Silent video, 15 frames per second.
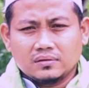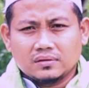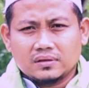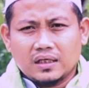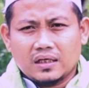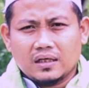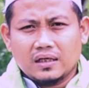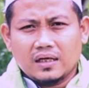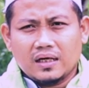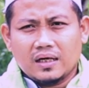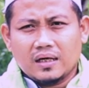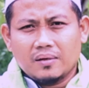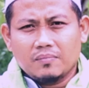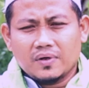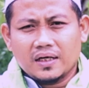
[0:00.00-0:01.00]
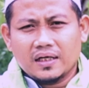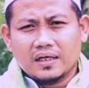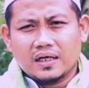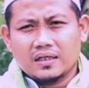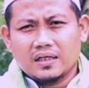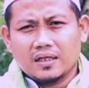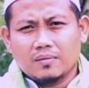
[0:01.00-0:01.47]
Karena
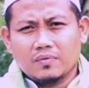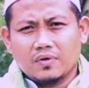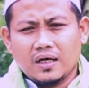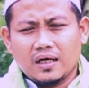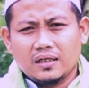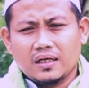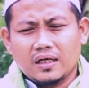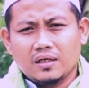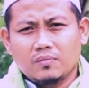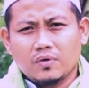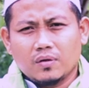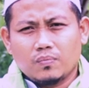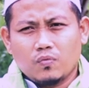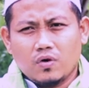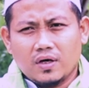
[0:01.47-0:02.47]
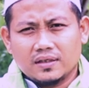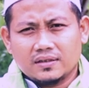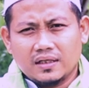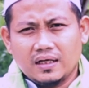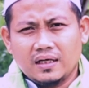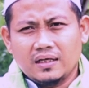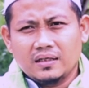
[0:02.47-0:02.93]
mereka dalam keadaan
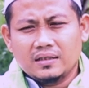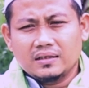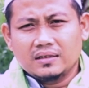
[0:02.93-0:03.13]
berpuasa,